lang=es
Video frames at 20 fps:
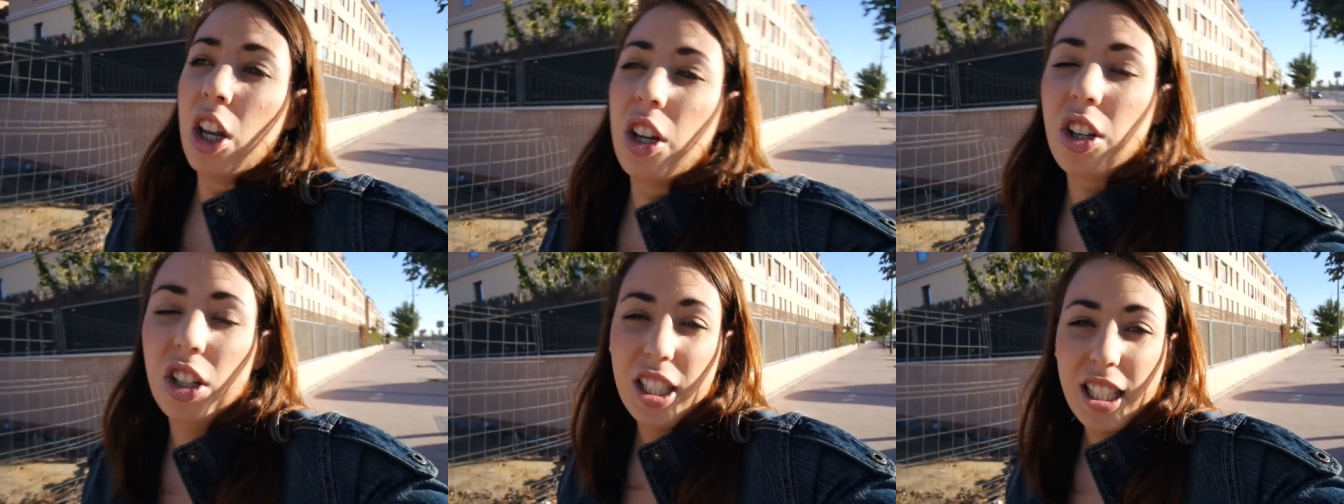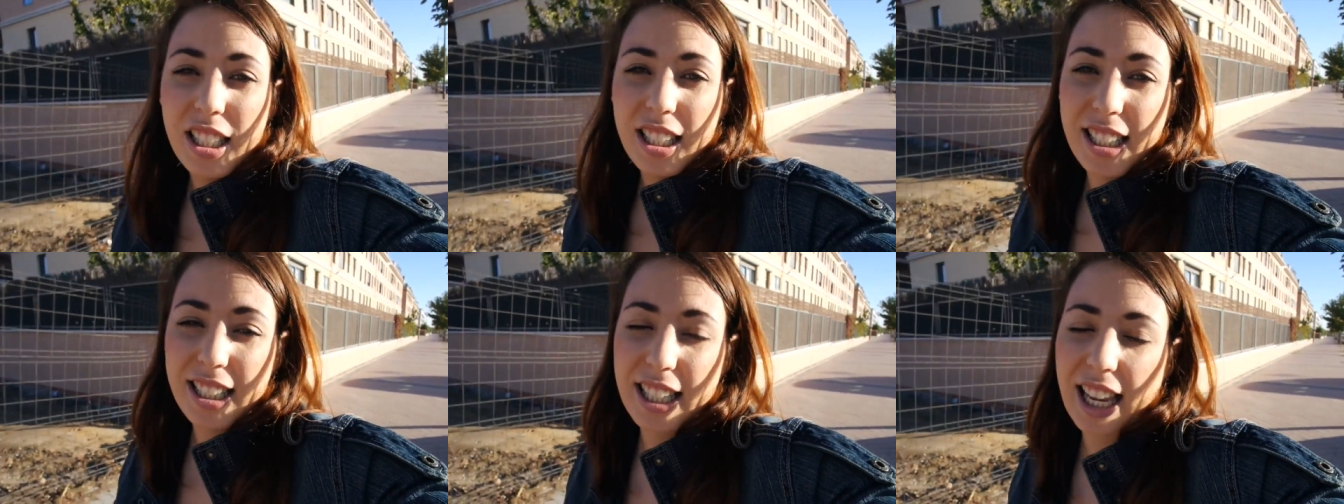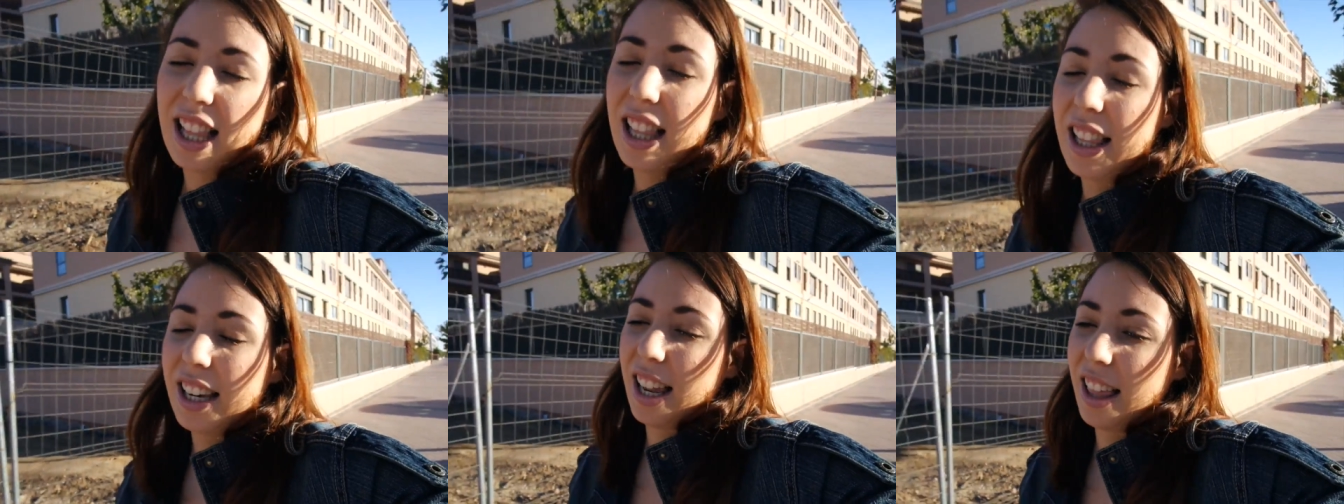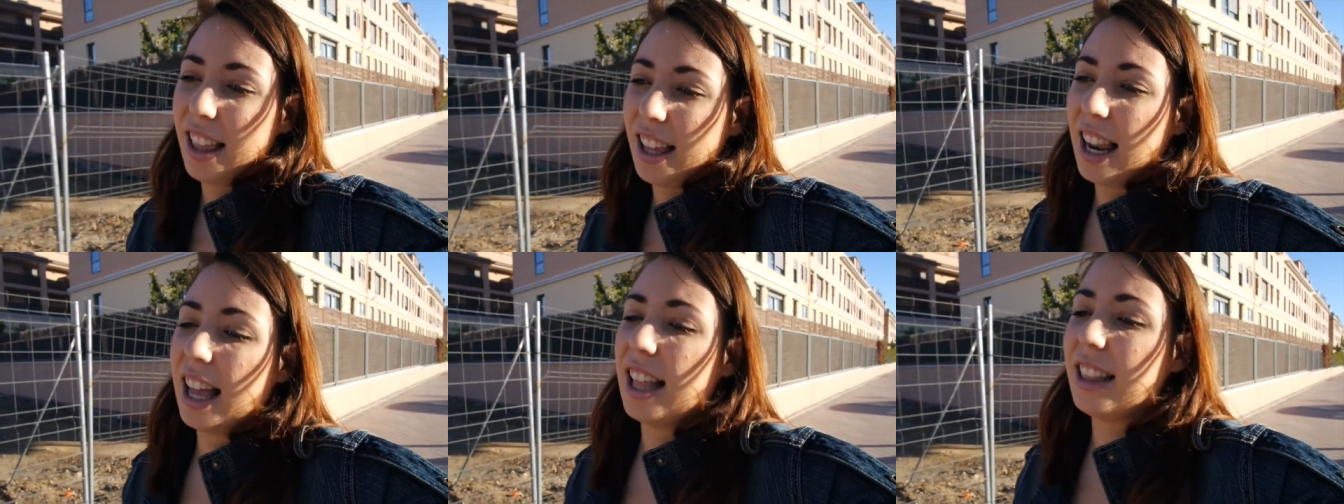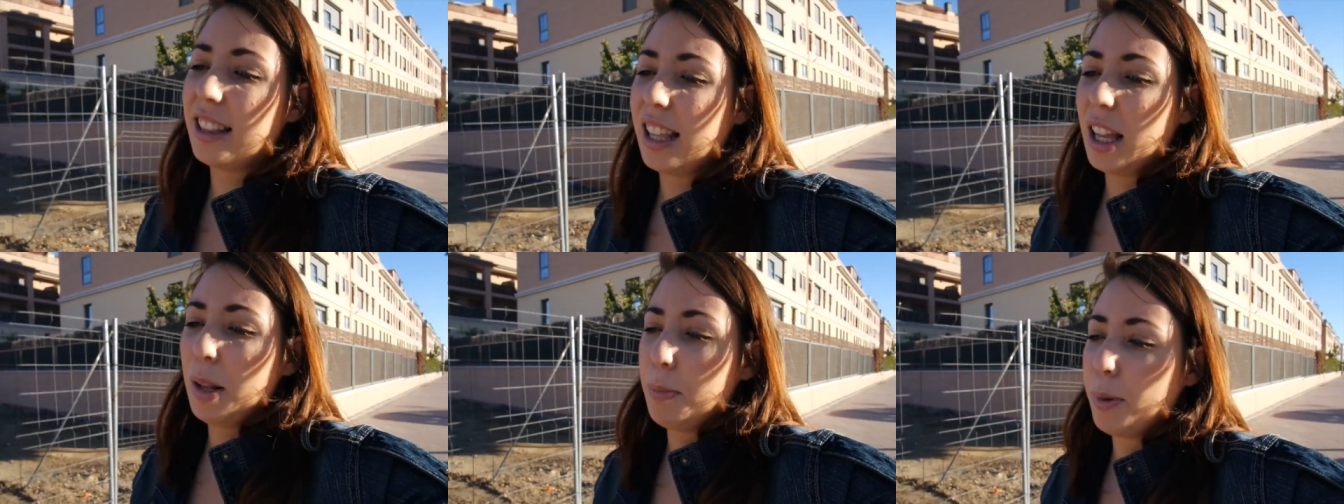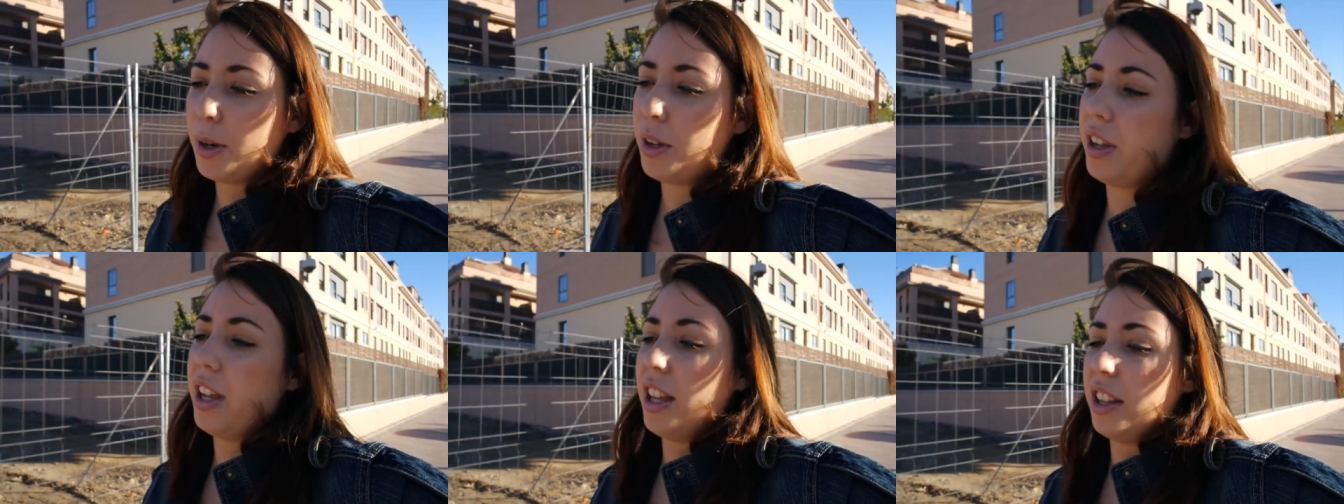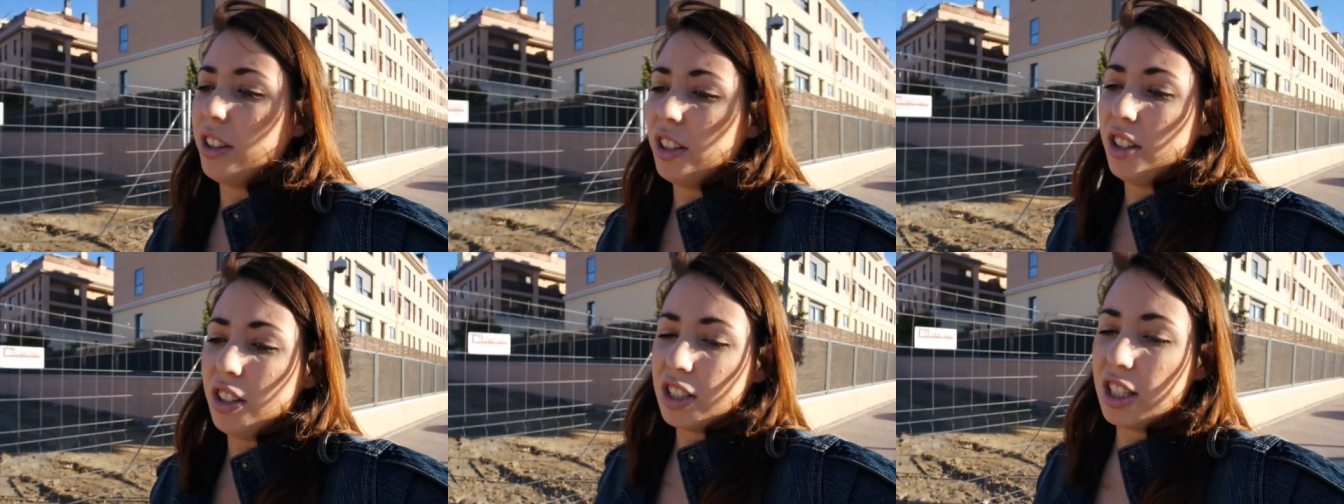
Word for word: no sé si saldrá adelante el proyecto,